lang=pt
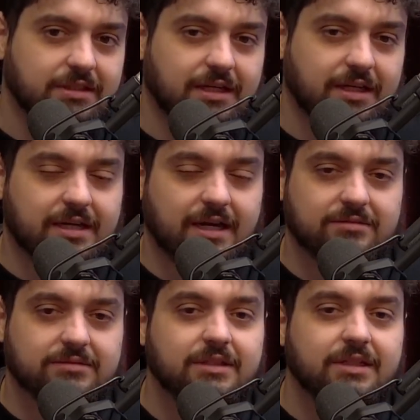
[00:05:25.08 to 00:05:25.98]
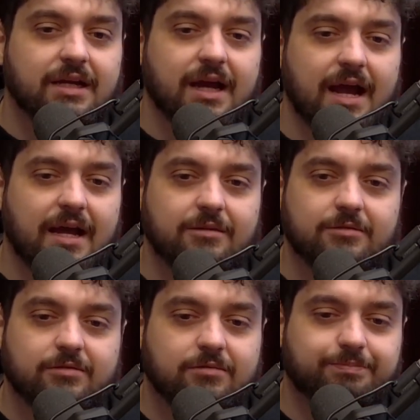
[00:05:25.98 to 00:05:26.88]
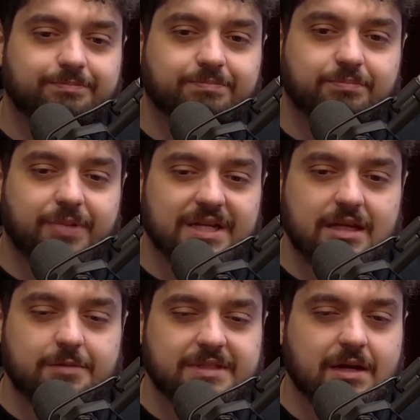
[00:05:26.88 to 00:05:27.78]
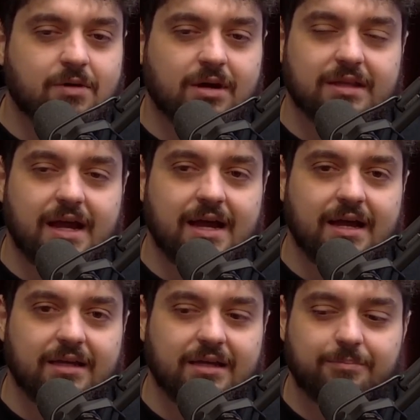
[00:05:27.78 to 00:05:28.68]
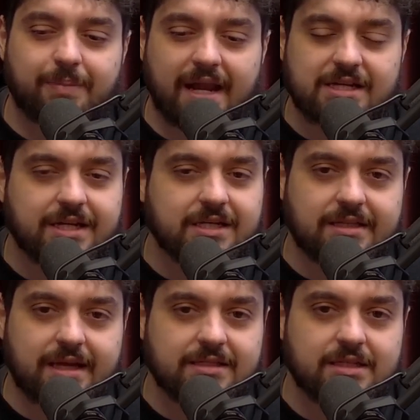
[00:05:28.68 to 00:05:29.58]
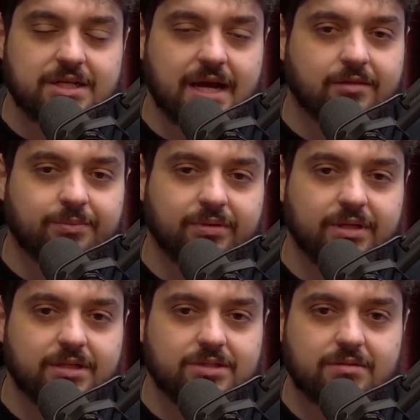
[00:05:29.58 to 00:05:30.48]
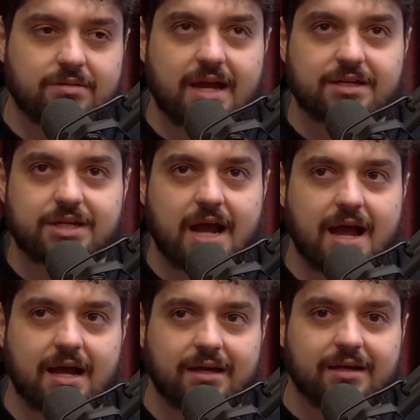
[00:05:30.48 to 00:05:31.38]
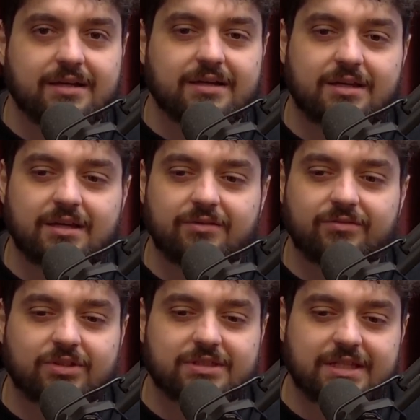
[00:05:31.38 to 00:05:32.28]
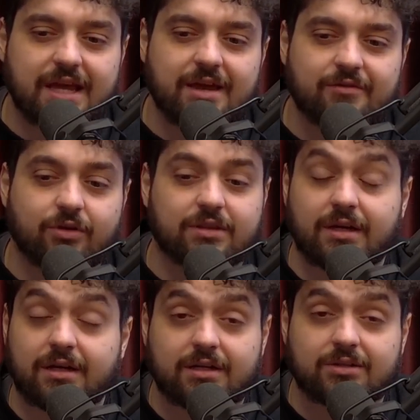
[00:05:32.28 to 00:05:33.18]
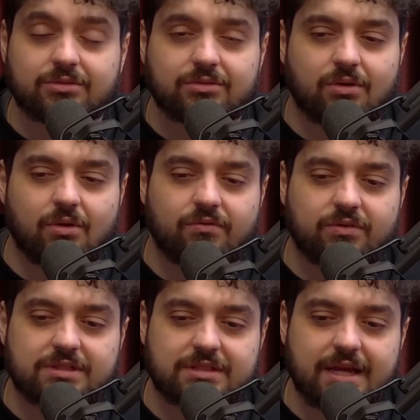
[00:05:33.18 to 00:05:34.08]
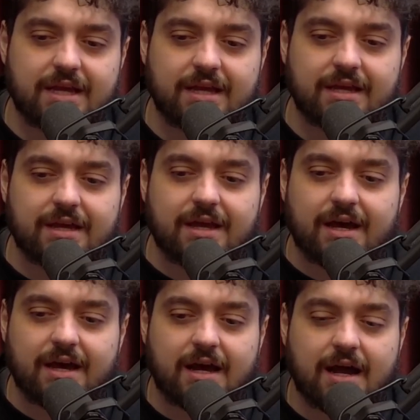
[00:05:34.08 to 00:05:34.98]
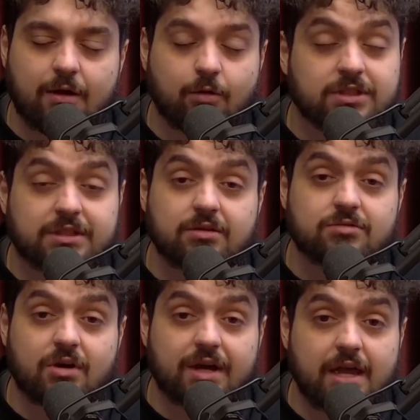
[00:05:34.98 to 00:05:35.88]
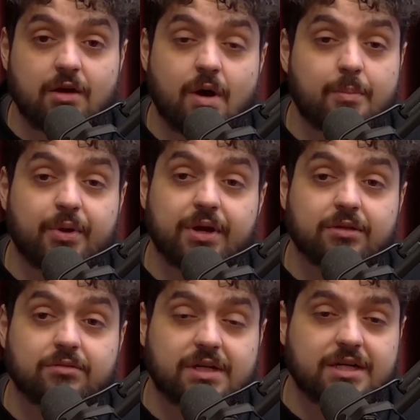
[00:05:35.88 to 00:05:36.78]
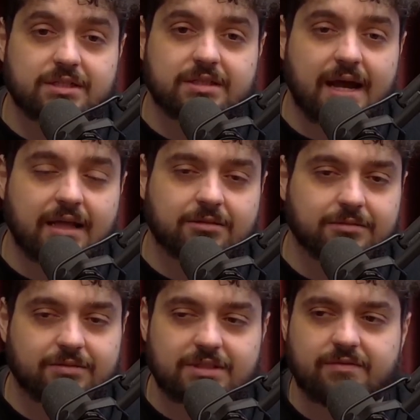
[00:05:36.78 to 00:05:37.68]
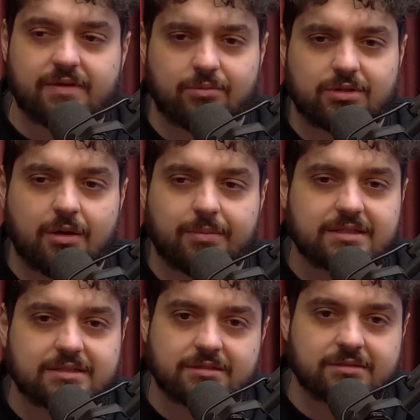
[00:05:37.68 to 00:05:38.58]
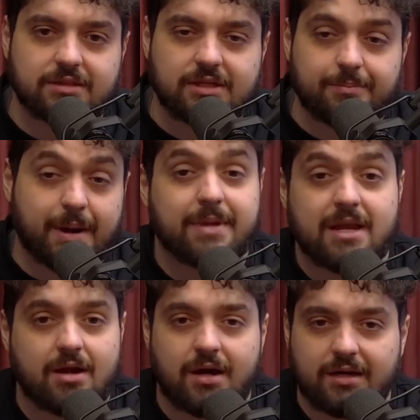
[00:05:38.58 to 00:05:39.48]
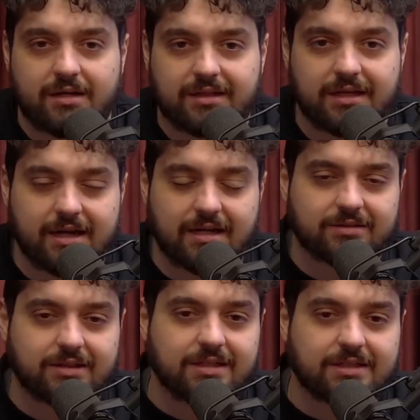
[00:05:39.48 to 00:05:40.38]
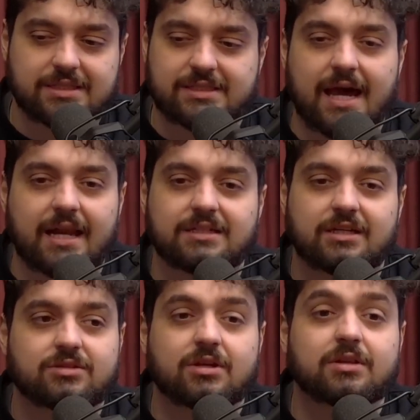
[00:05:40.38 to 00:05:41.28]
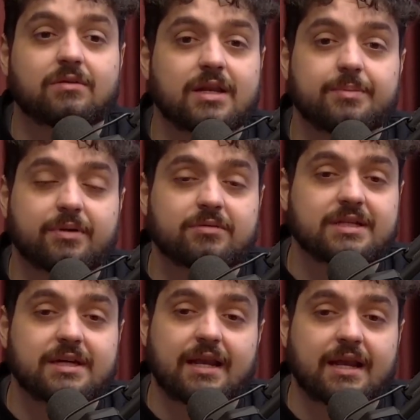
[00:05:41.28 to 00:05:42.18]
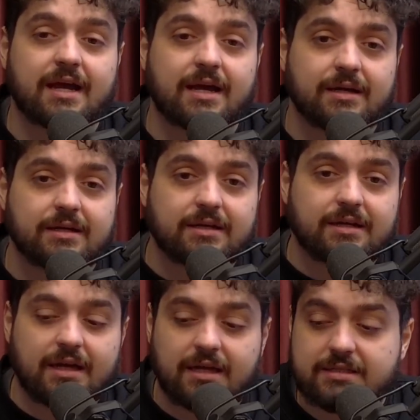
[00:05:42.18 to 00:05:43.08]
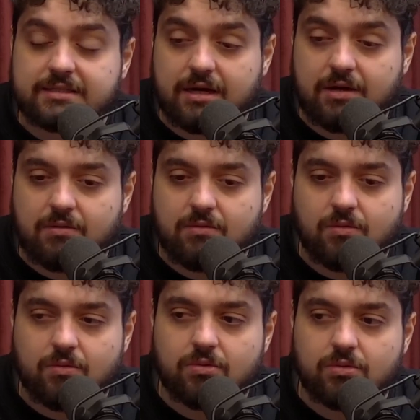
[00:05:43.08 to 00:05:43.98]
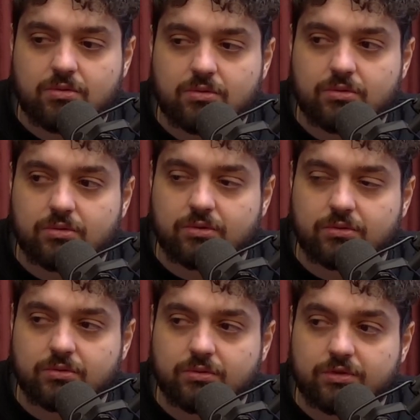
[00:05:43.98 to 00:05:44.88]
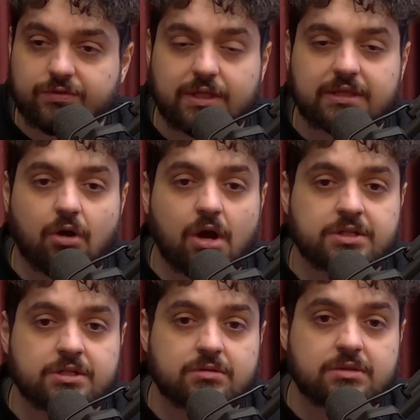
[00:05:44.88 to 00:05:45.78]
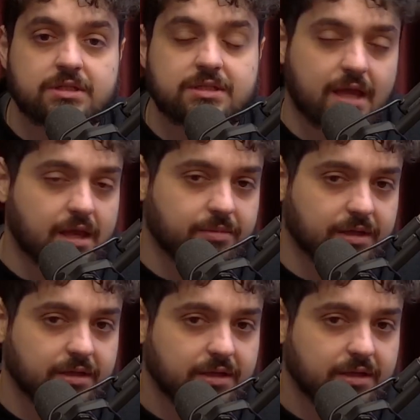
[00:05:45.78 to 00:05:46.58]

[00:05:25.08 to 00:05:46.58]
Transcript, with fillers: tá ligado? A... O brasileiro precisa acordar e parar de acreditar nesse teatro político e achar que você votando ou você uh, gostando de alguém ou apoiando um candidato, você vai mudar o Brasil para melhor tá ligado? Esses caras já só estão ali para nos enganar. Eles são o, os fantoches do sistema